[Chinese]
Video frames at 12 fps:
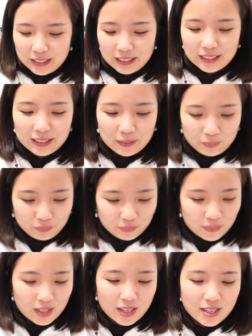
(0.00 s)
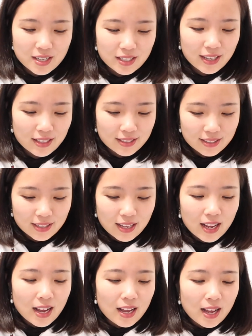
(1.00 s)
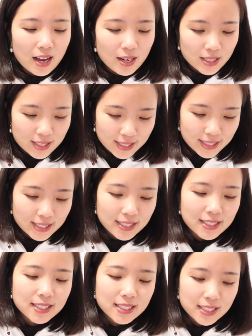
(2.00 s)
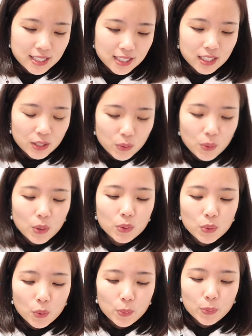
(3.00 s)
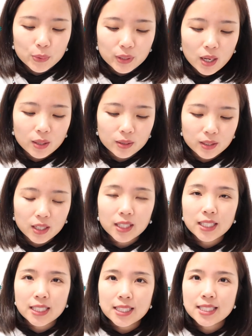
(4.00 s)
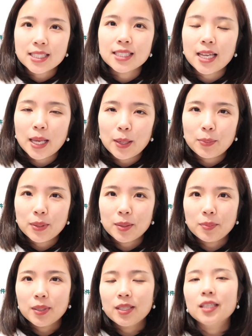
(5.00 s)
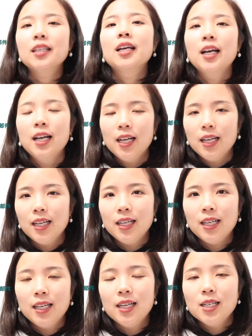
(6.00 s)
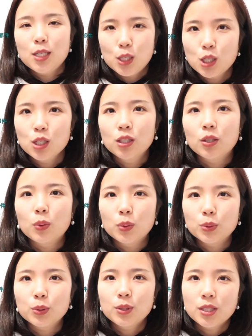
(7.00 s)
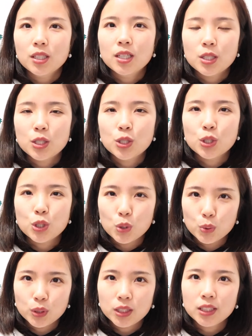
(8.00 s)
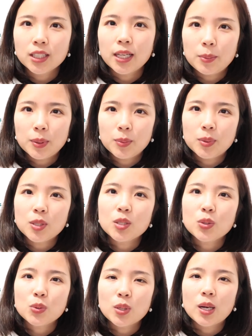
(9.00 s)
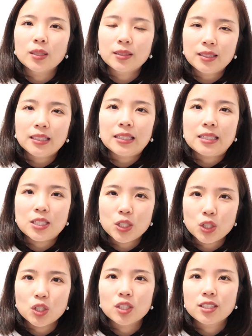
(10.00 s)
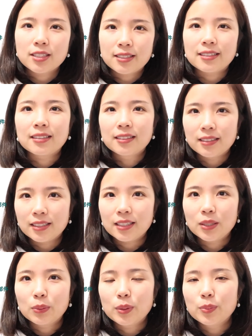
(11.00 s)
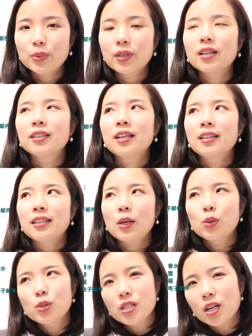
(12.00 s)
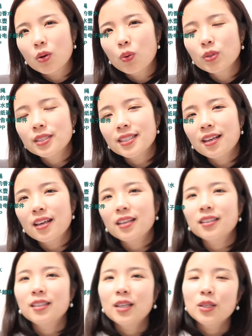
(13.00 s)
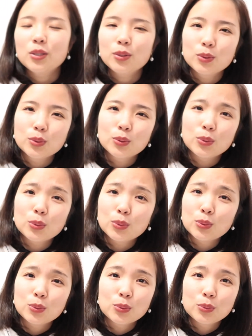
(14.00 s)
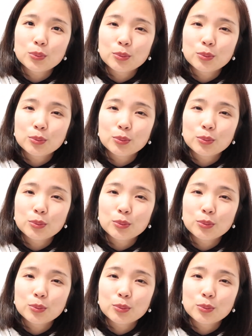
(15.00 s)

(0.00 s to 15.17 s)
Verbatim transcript: 这个是电。子。二十七，几个月用不到的一次的 A P P，呃，是的，我觉得这个是手机的 A P P 需要定时清理，因为不然它又占空间又